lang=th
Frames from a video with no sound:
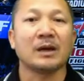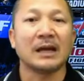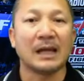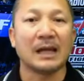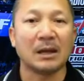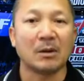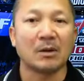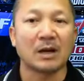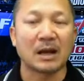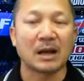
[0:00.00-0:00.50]
เร็
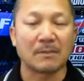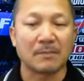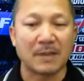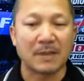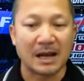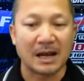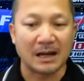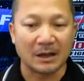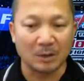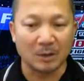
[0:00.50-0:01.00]

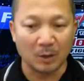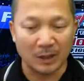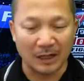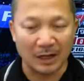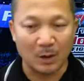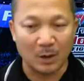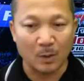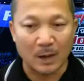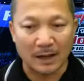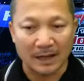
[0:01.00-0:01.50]
ว
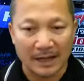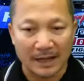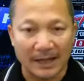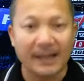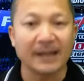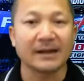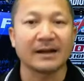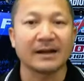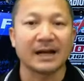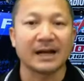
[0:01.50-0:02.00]
วันนี้
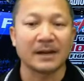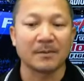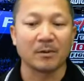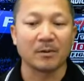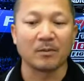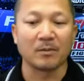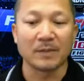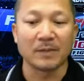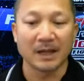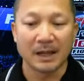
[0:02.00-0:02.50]
นะครับผม
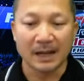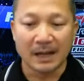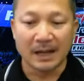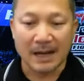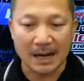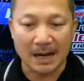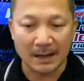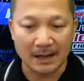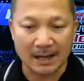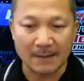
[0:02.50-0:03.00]

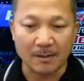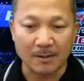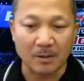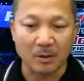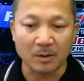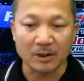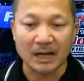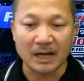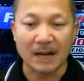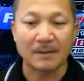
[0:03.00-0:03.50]
เอาละครับขอบคุ
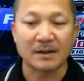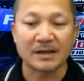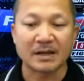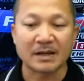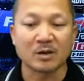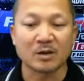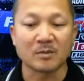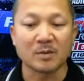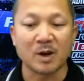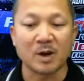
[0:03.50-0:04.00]
ณครับอาจารย์ท
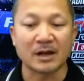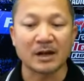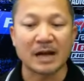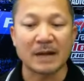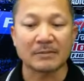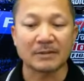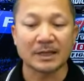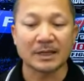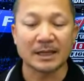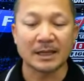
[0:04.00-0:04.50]
องปอนครับ
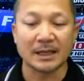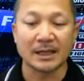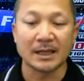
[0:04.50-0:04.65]
ที่